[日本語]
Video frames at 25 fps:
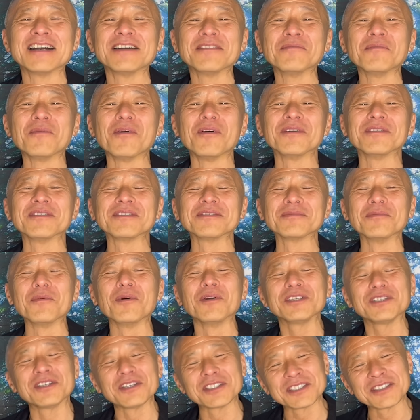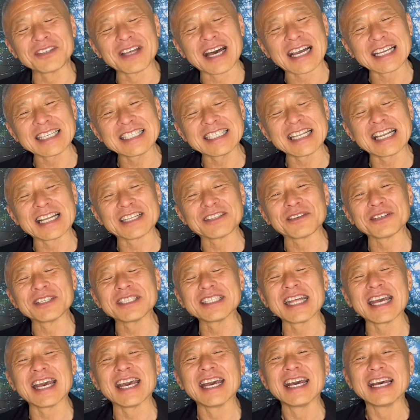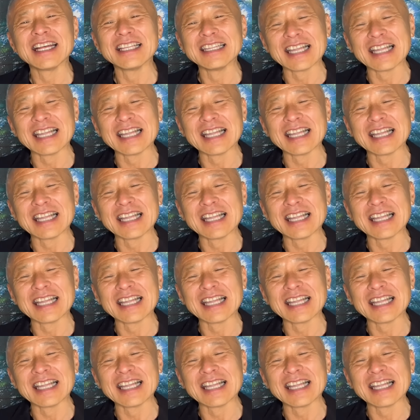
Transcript: もう、もう一つの柱として